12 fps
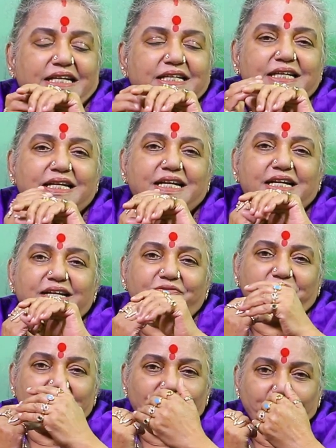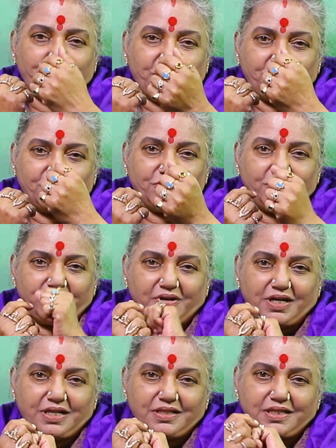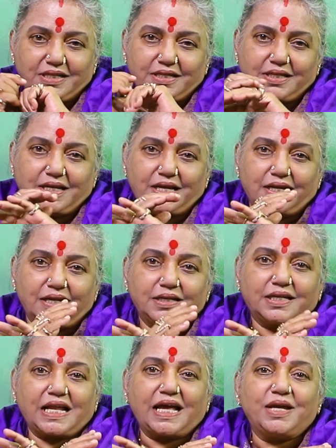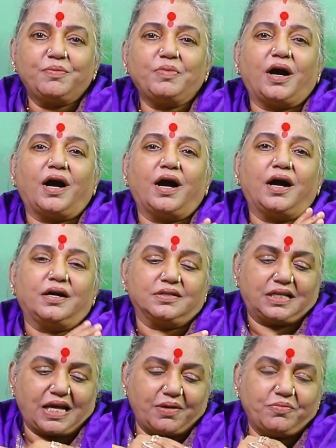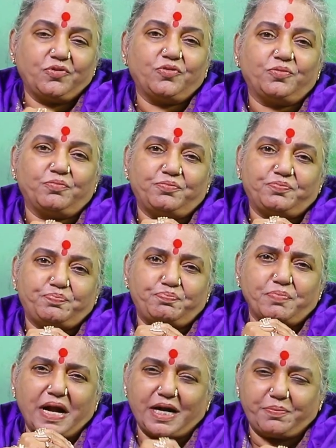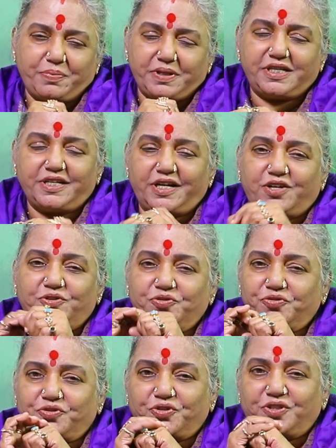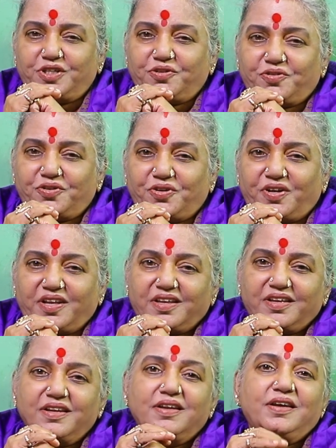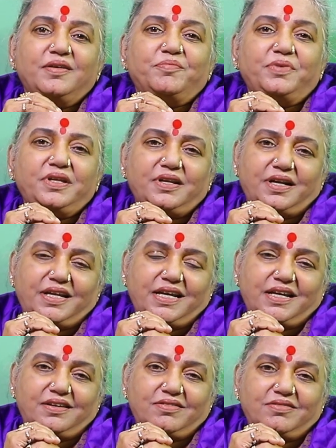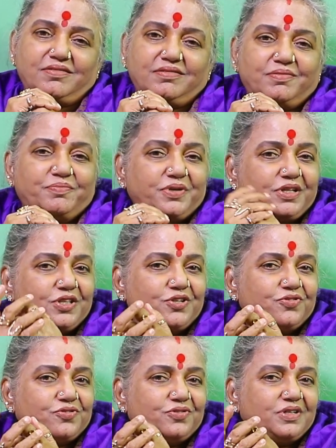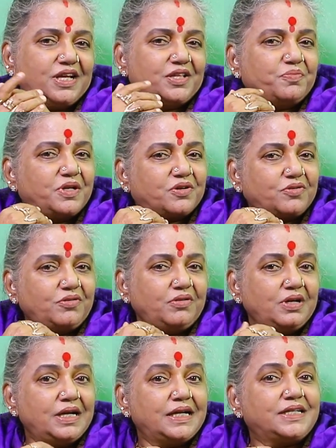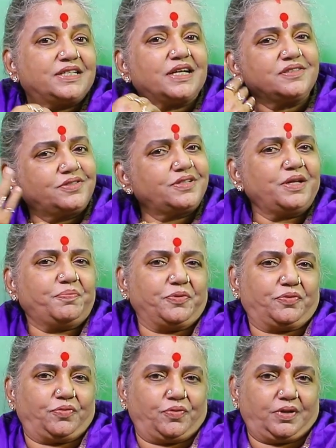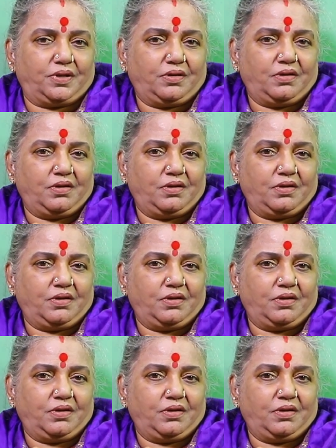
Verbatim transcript: ఇది ఇక్కడ వీళ్ళు పెట్టుకున్న వాళ్ళది టైం టైము బ్యాడ్ పీరియడ్ నడుస్తుంది అనుకోండి మీరు అడిగారు మీరు తీసుకుంటే అది మీకు ట్రాన్స్ఫర్ అయిపోతుంది